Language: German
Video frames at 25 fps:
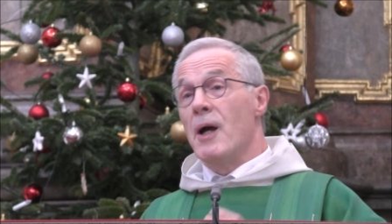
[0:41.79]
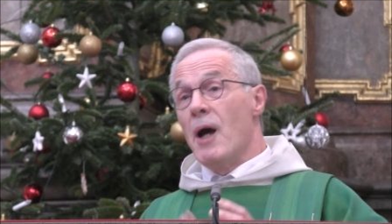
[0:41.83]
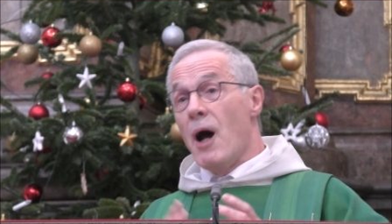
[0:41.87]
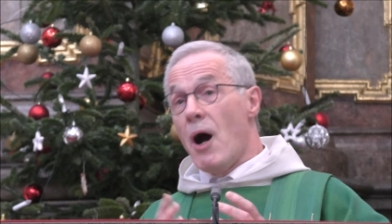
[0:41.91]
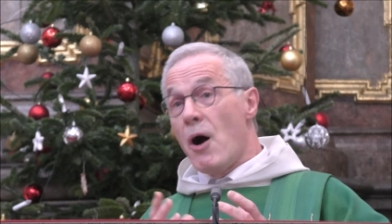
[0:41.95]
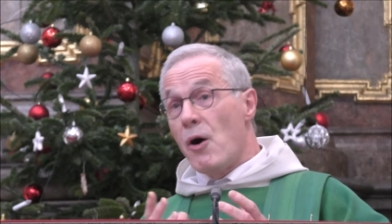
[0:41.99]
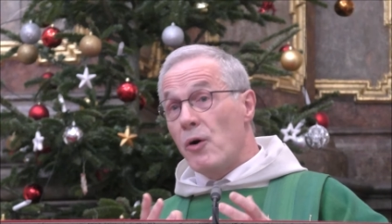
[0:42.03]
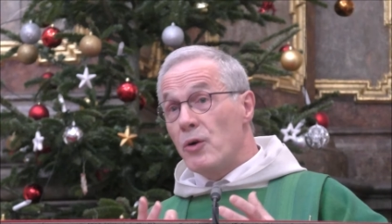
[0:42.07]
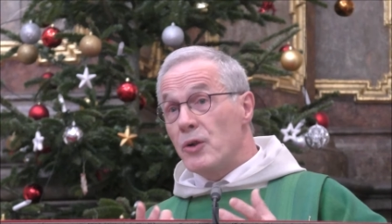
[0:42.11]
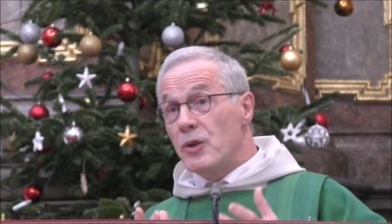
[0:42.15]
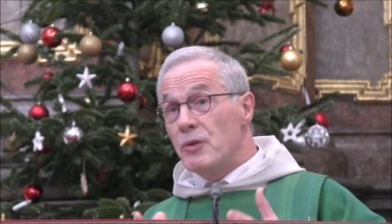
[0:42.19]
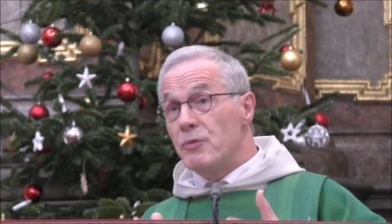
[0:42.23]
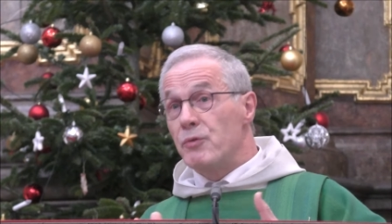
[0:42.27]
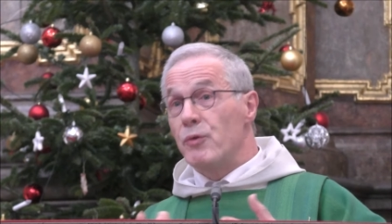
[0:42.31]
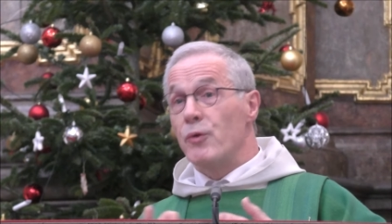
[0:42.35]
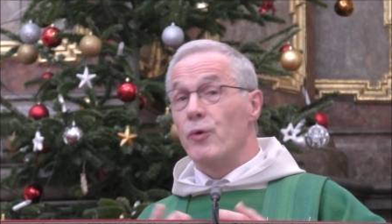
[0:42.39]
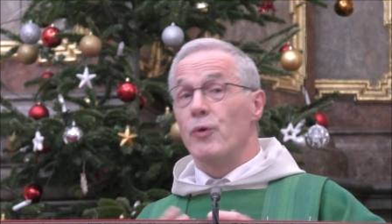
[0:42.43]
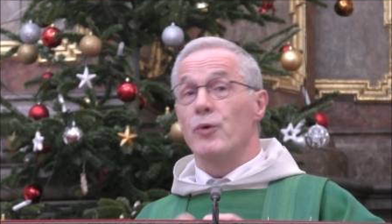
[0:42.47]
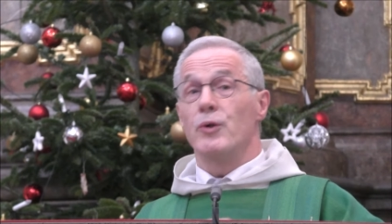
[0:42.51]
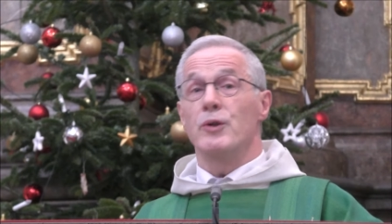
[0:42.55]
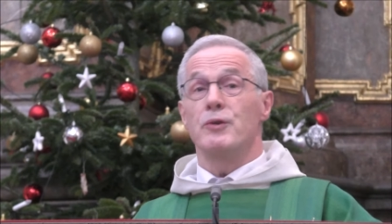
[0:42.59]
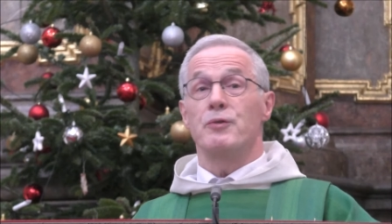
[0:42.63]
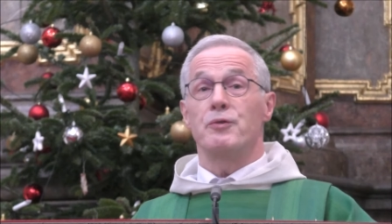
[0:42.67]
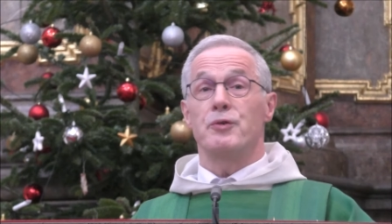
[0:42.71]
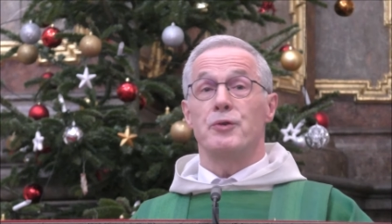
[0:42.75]
auch
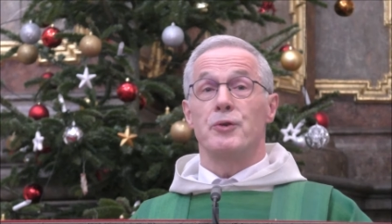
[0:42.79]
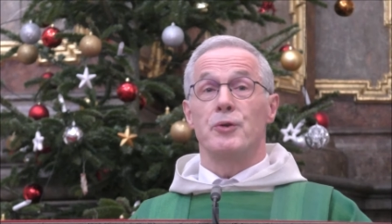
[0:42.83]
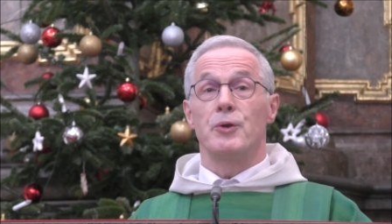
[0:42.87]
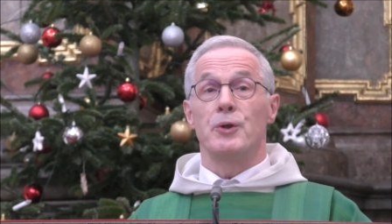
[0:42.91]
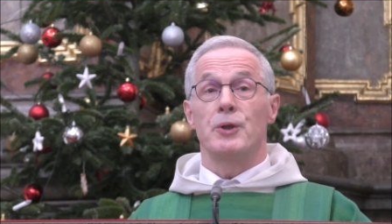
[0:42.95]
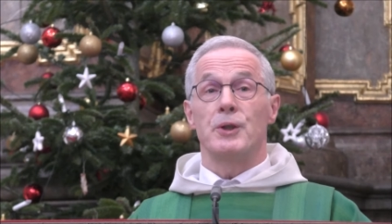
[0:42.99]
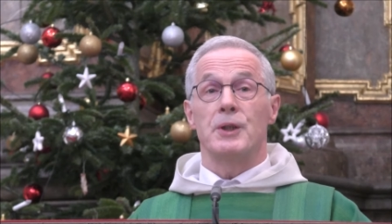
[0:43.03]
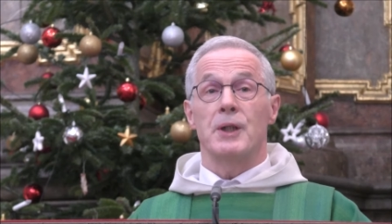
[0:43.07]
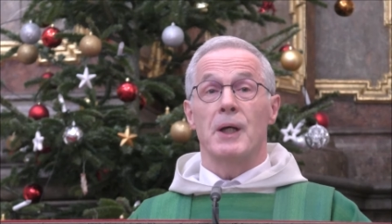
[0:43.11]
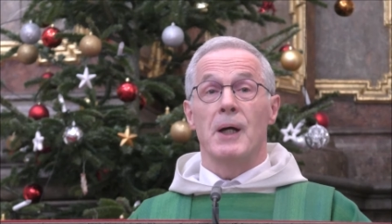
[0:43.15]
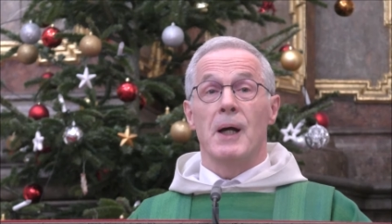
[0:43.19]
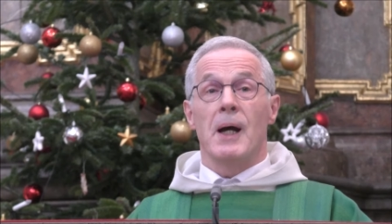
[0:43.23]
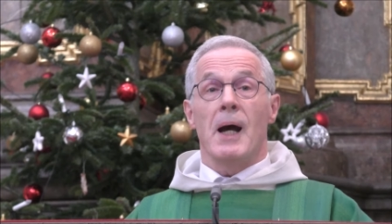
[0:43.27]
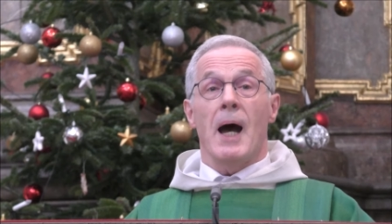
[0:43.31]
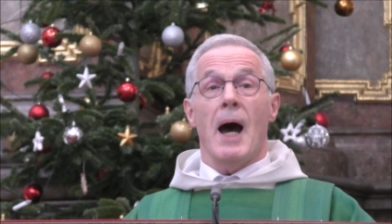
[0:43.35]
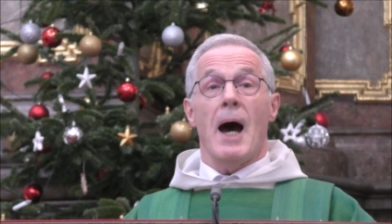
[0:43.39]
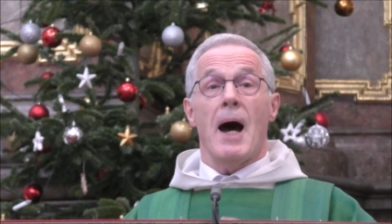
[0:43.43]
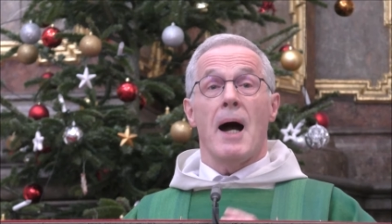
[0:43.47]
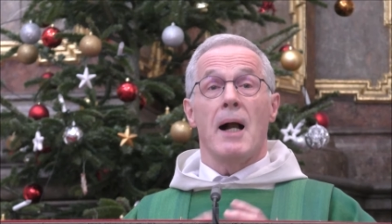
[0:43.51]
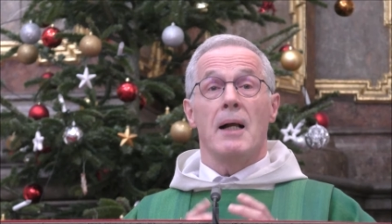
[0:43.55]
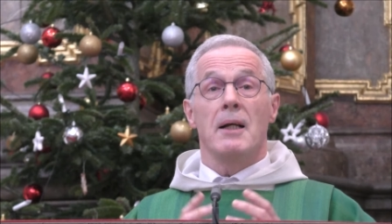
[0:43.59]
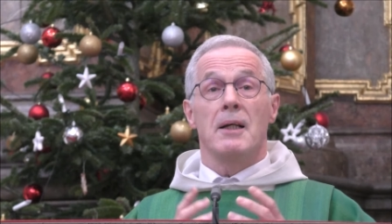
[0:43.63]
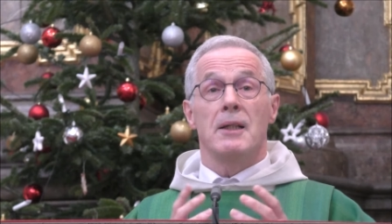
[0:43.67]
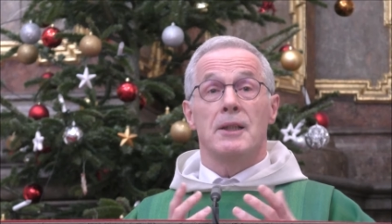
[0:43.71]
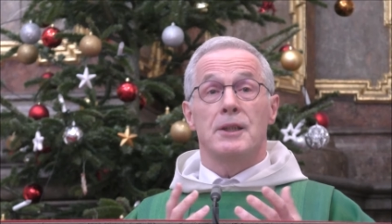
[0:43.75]
wohl fühlt,
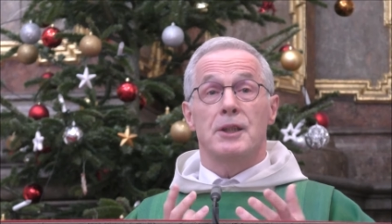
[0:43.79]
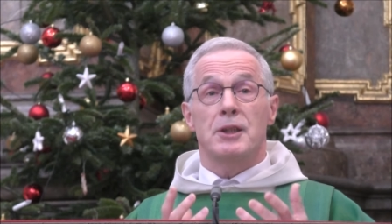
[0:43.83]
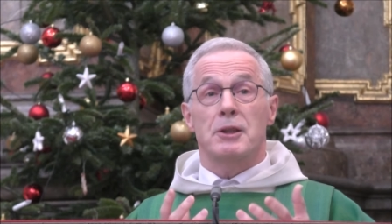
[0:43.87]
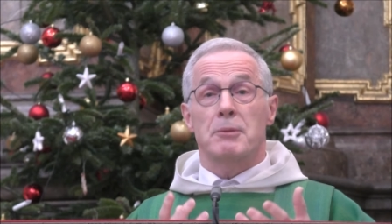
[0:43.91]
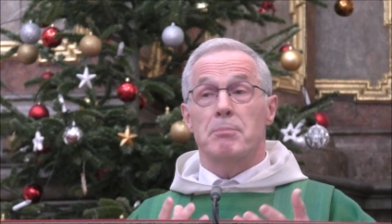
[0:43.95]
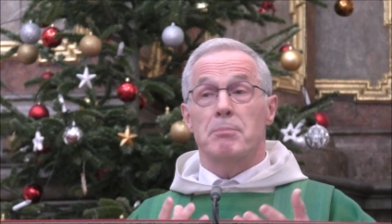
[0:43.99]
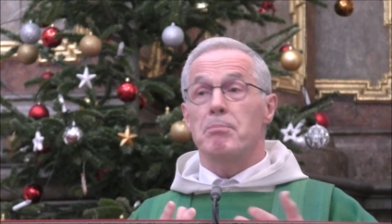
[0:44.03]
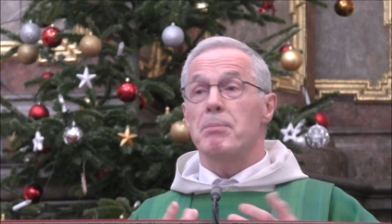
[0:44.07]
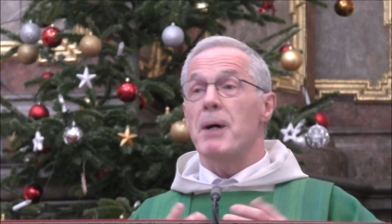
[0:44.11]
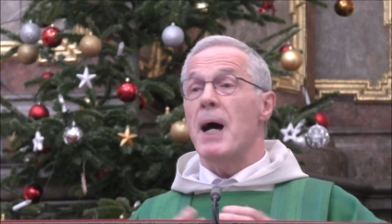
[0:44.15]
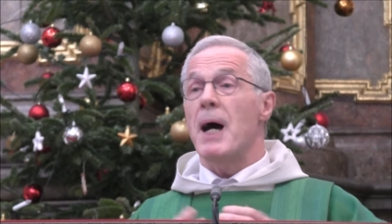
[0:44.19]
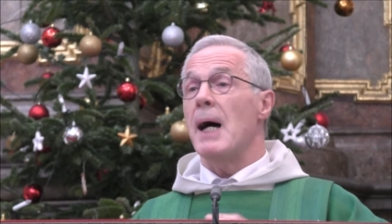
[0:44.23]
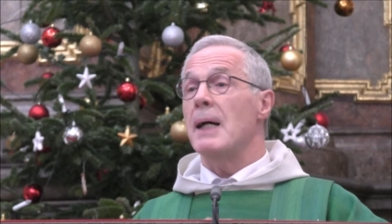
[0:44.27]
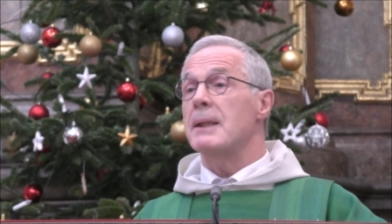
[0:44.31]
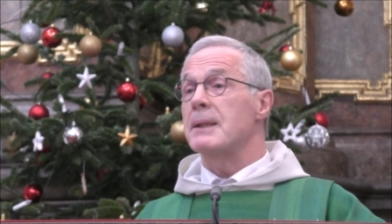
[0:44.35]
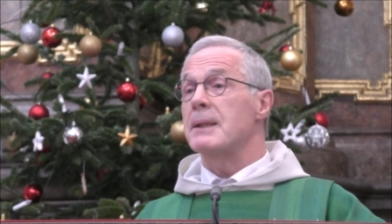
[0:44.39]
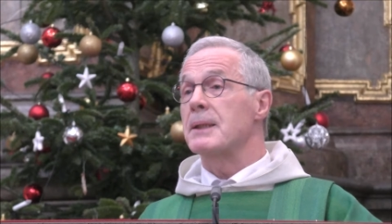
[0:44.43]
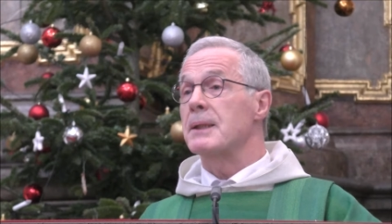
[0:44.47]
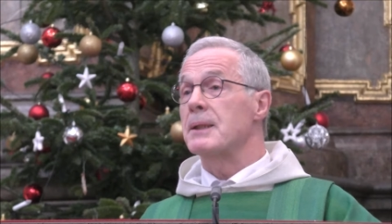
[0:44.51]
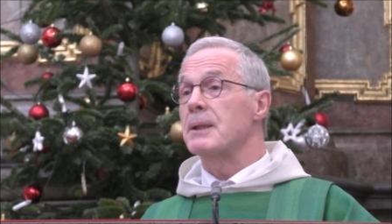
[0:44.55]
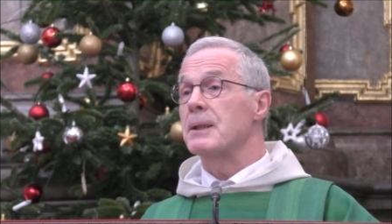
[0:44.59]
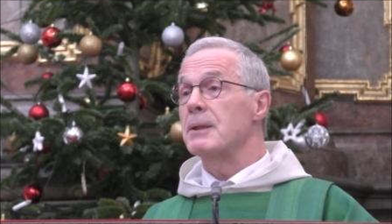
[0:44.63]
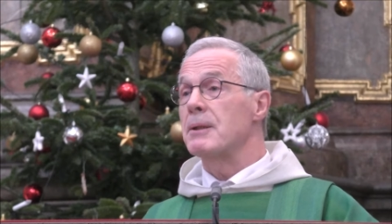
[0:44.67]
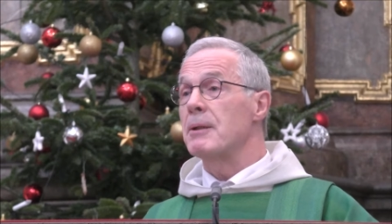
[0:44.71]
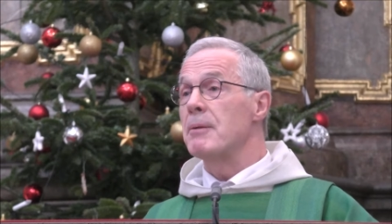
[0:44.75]
Alles
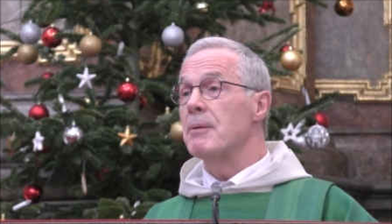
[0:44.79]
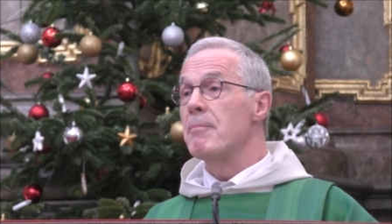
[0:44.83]
passt.